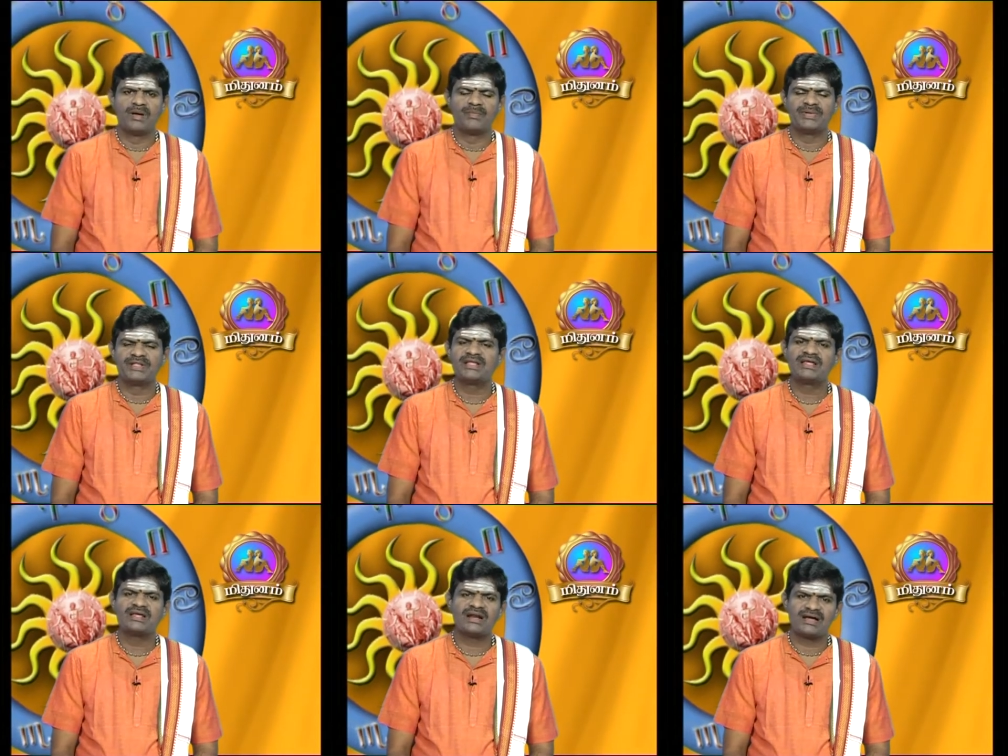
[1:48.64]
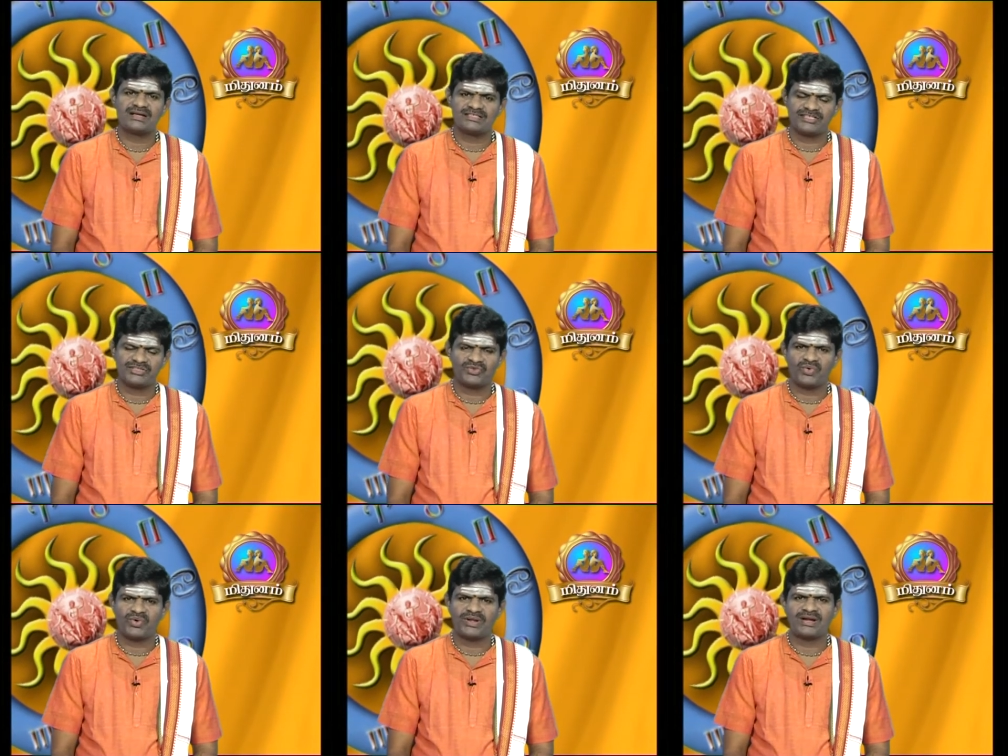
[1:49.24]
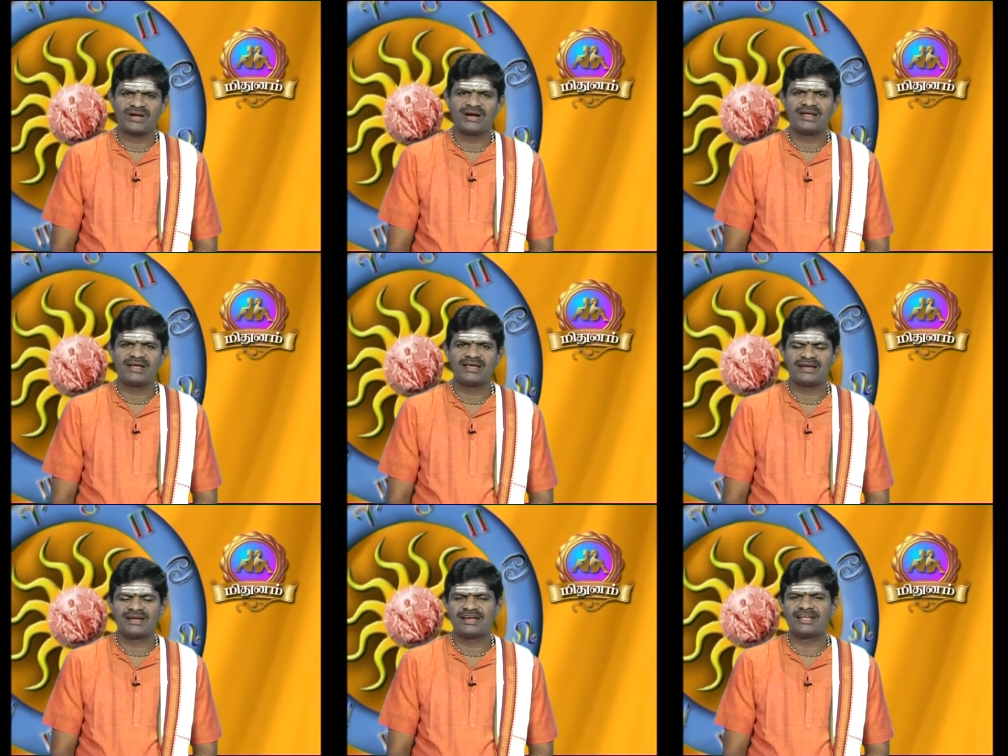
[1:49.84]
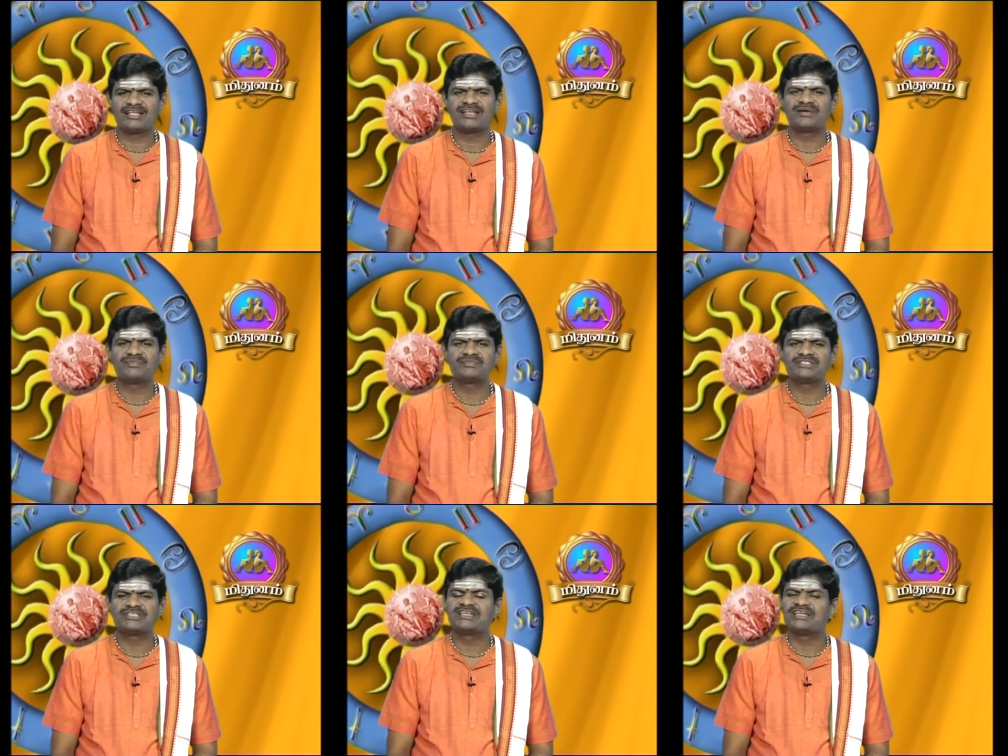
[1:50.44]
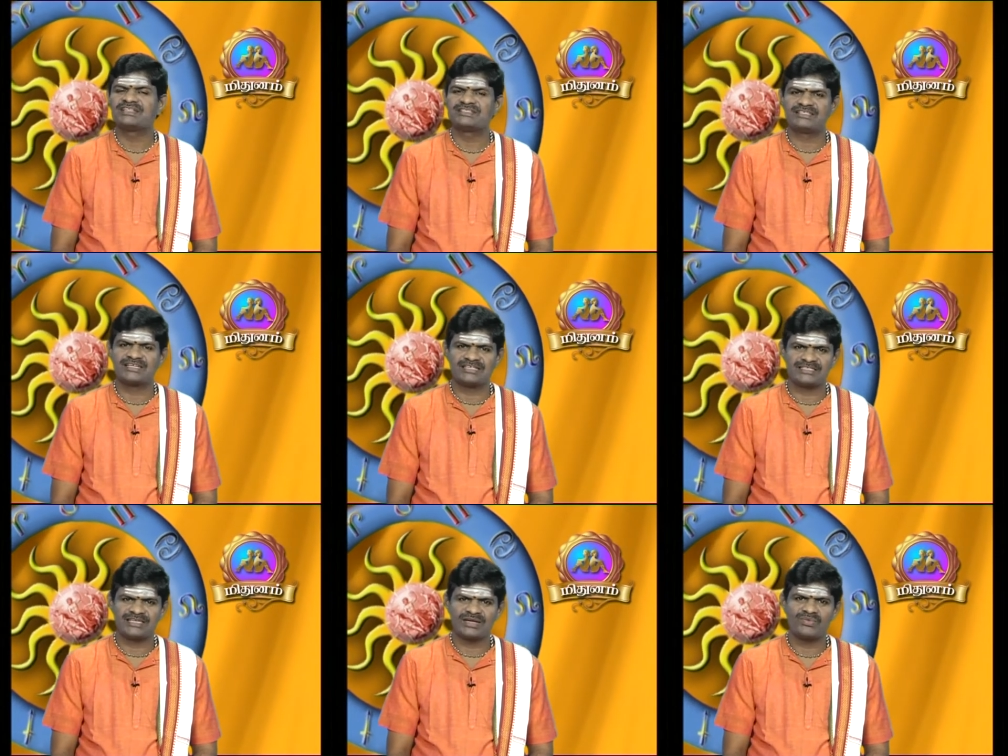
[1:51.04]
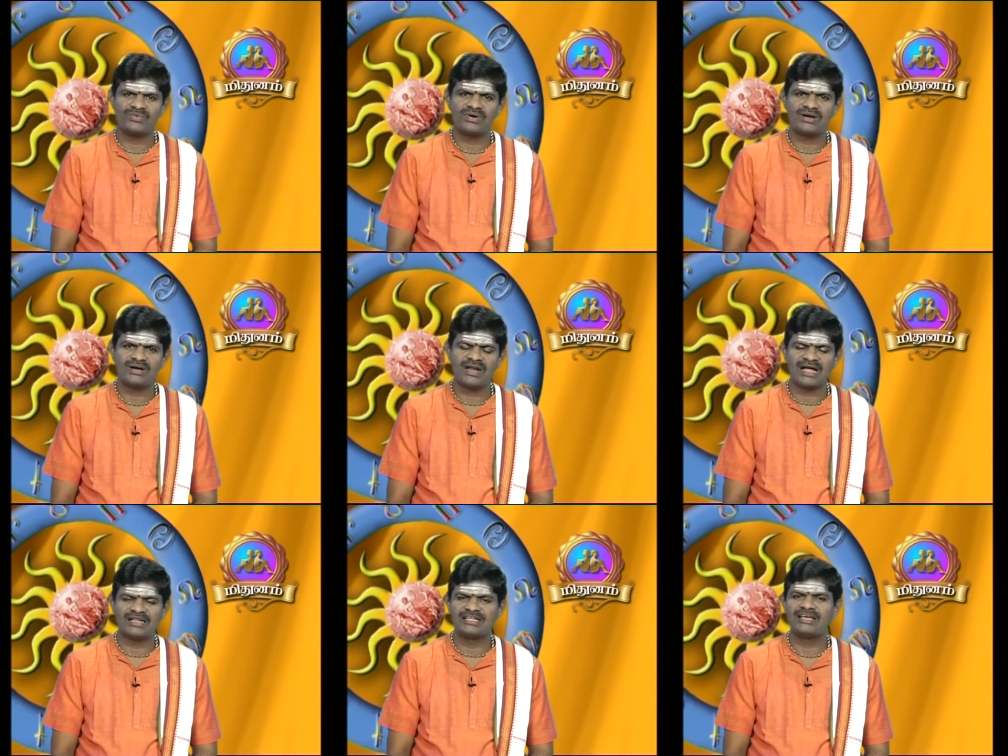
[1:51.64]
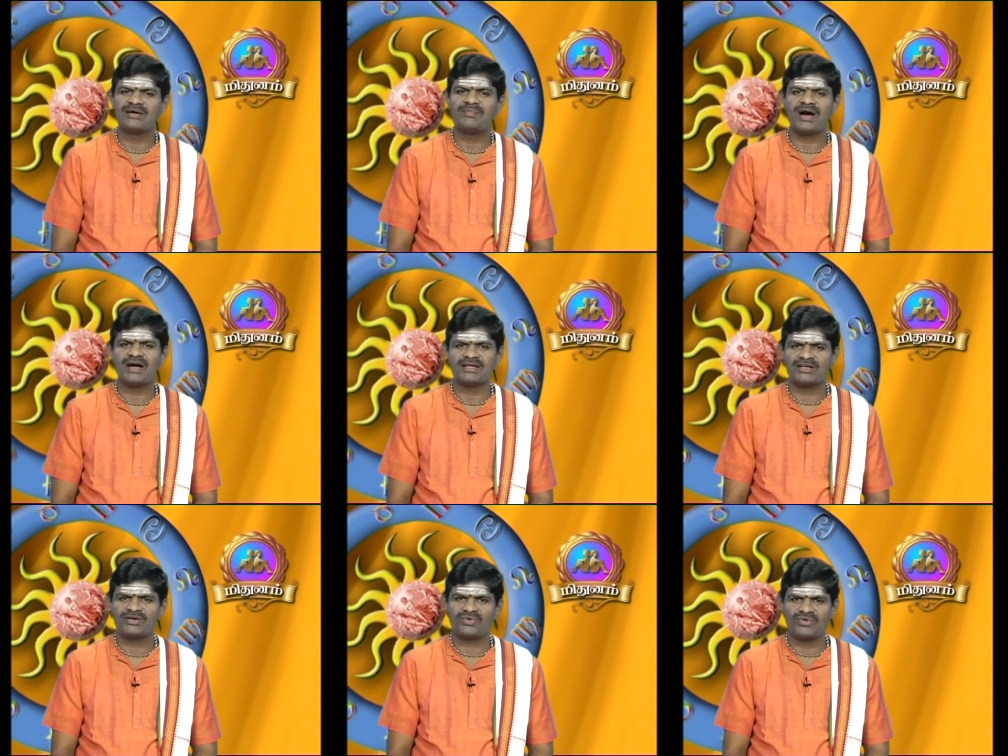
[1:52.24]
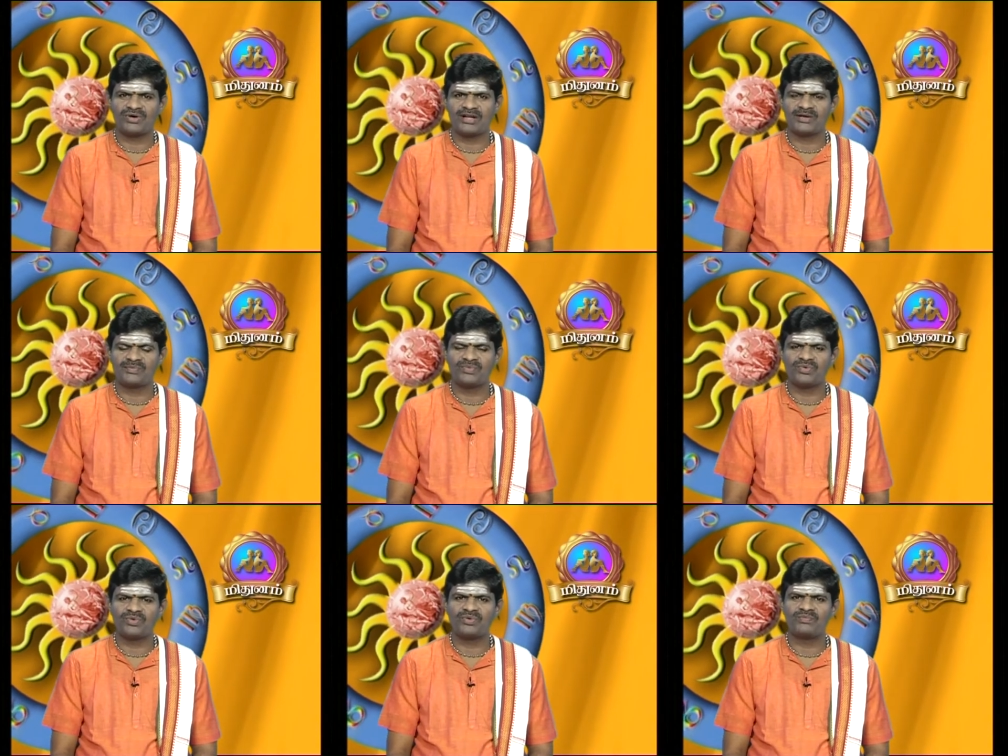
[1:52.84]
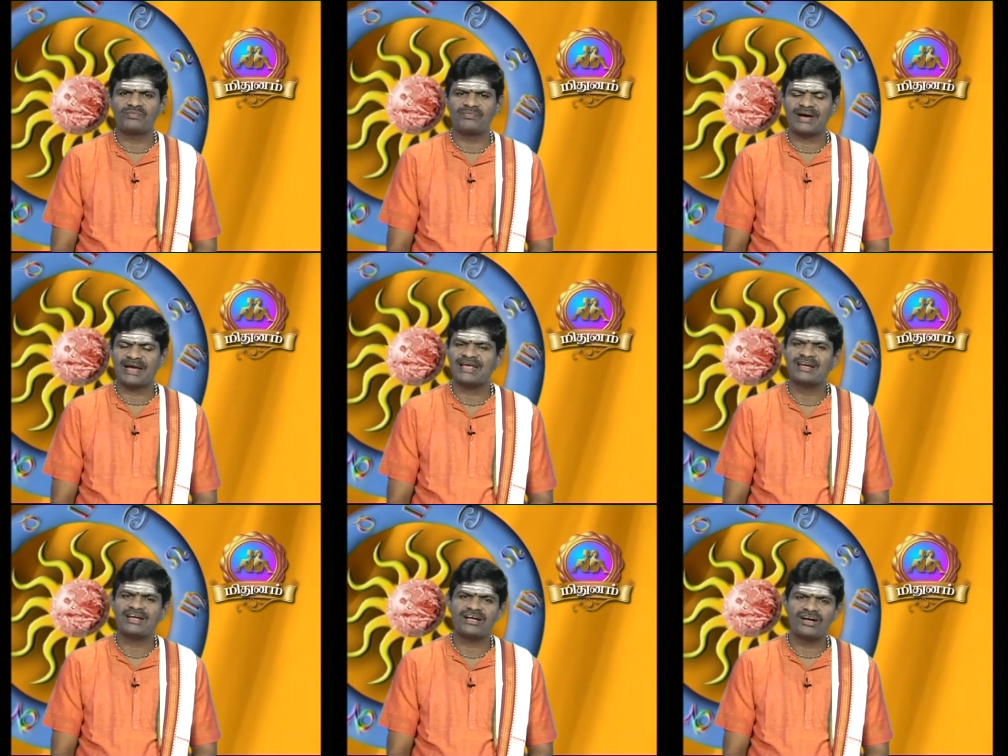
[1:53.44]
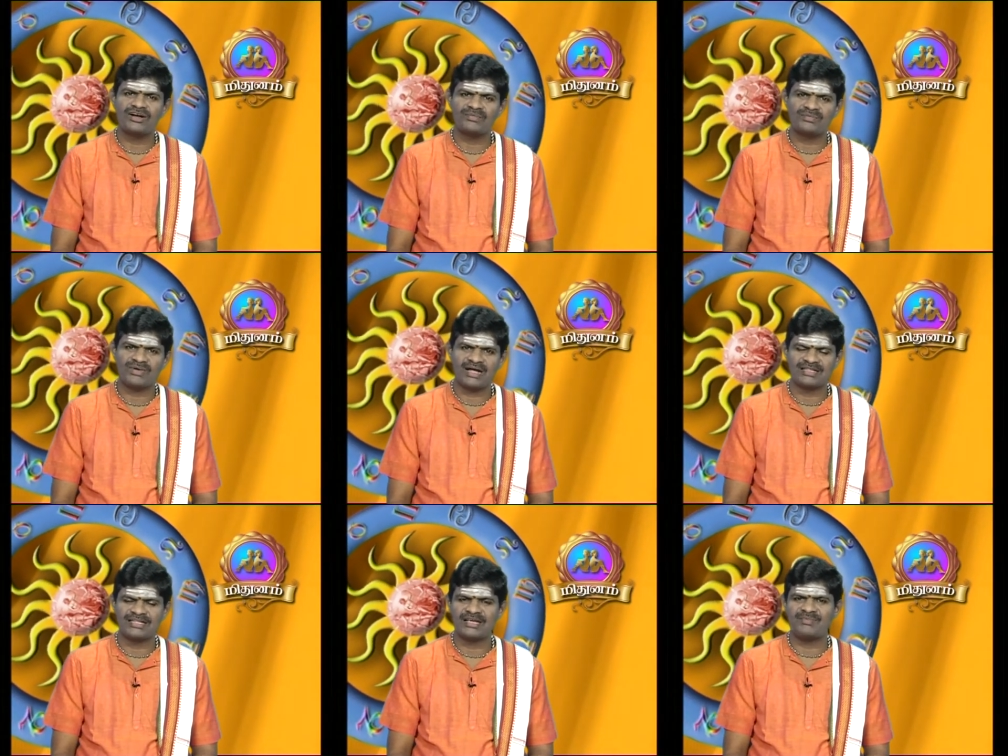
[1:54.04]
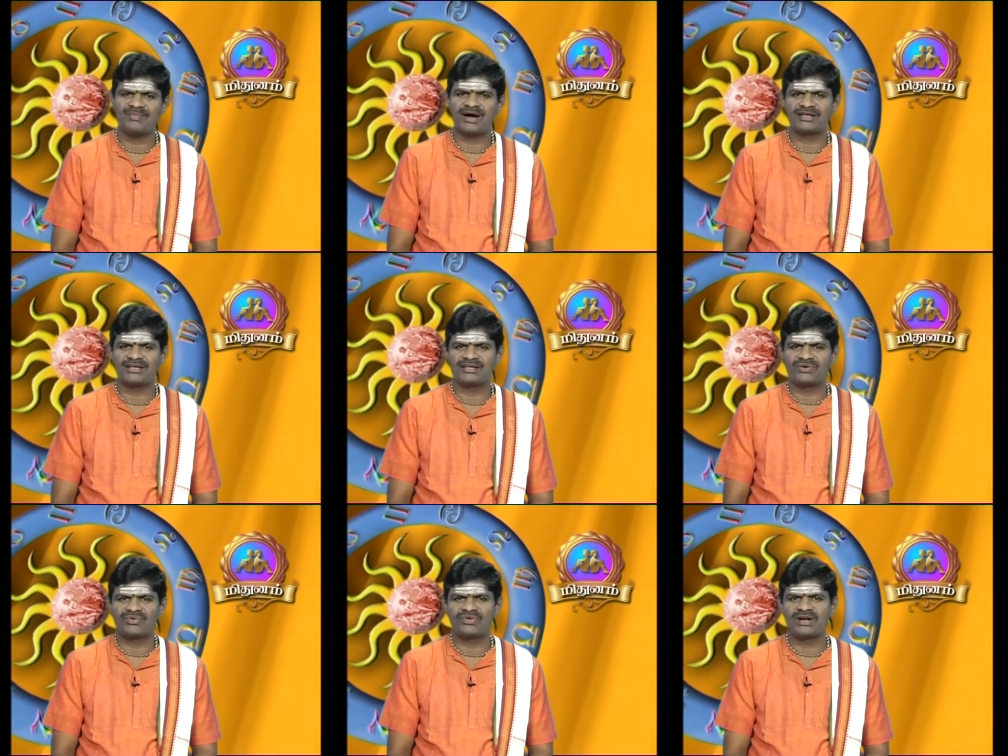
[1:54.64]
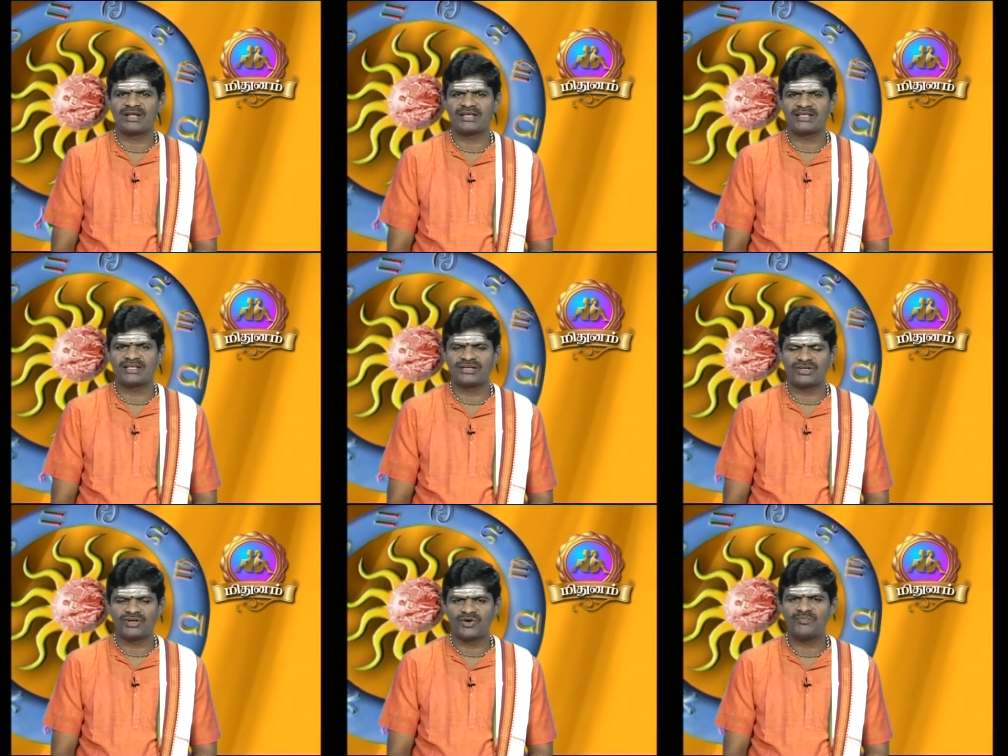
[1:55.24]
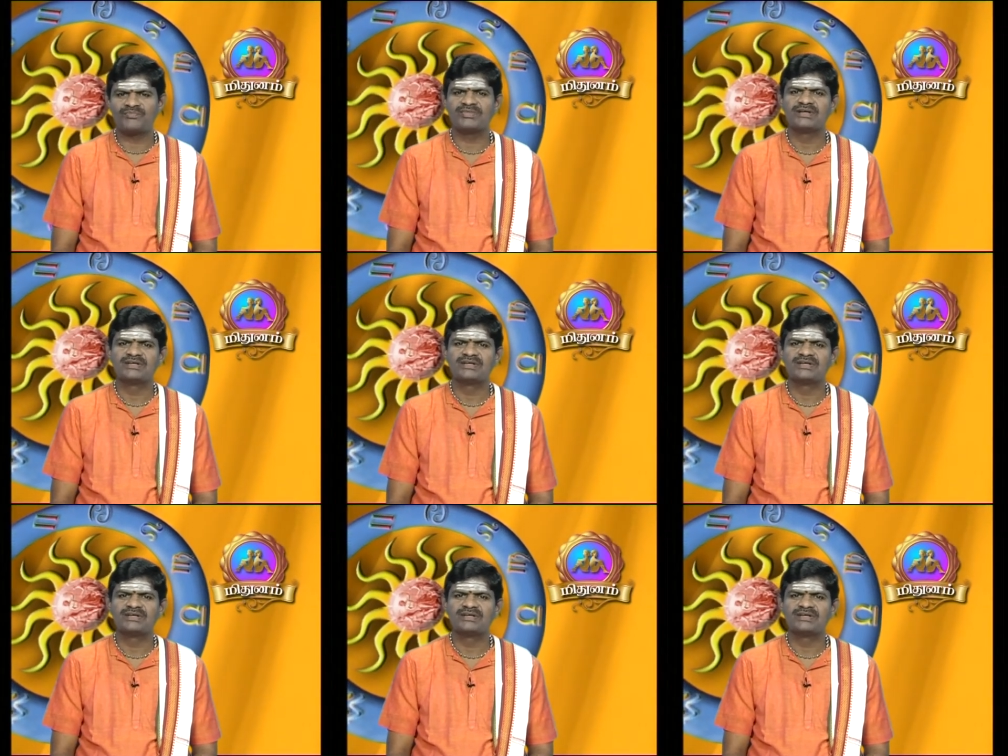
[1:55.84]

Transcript: மிதனராசி தோழர்களே இன்றைய தினம் சின்ன சின்ன செலவுகள் அதிகமாகி கொண்டே போகும் பயணங்களும் அதிகமாகி கொண்டே இருக்கும்